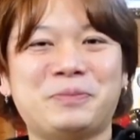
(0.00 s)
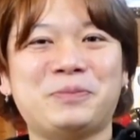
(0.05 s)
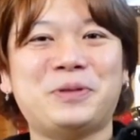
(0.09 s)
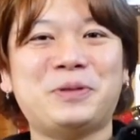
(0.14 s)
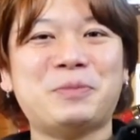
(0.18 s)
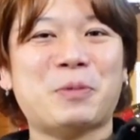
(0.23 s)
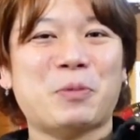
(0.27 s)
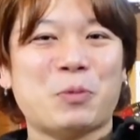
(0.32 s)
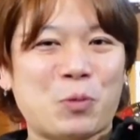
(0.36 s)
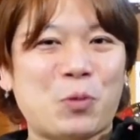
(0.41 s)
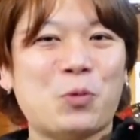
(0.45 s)

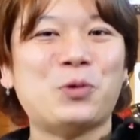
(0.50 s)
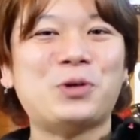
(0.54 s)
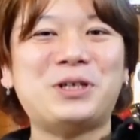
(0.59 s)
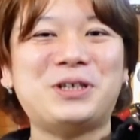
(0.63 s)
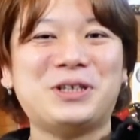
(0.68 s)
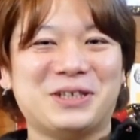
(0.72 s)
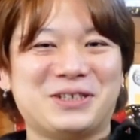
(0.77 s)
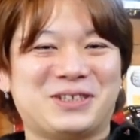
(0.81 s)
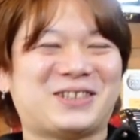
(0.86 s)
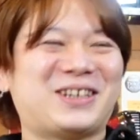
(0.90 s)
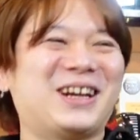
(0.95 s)
今もコーヒー
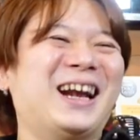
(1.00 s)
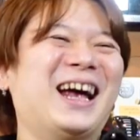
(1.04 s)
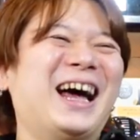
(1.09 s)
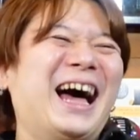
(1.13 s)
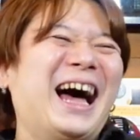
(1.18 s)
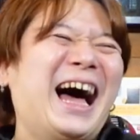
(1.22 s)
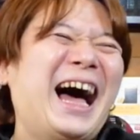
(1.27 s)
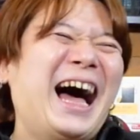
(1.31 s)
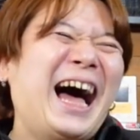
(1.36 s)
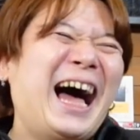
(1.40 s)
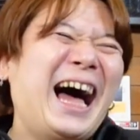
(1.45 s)
ですか
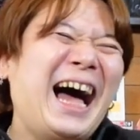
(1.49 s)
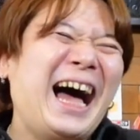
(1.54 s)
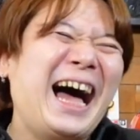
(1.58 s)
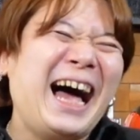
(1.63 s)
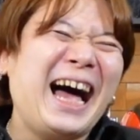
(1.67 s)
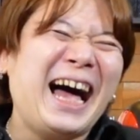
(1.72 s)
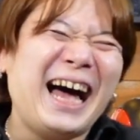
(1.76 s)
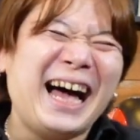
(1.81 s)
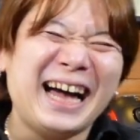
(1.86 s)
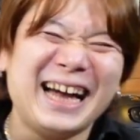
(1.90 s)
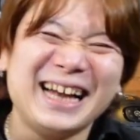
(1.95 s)

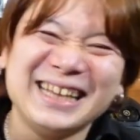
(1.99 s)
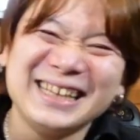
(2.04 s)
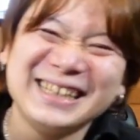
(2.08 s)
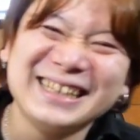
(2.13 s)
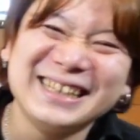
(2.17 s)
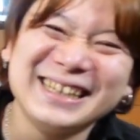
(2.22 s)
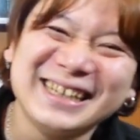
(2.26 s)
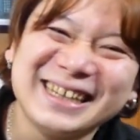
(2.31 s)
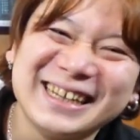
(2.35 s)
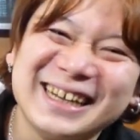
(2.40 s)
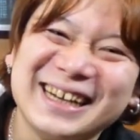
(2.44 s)

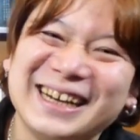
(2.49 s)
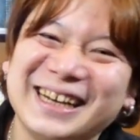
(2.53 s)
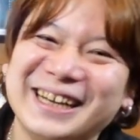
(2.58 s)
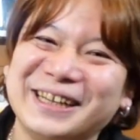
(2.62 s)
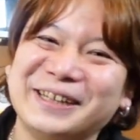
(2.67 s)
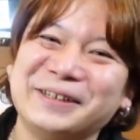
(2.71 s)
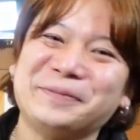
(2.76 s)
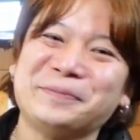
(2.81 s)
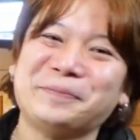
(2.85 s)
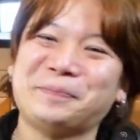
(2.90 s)
らはい、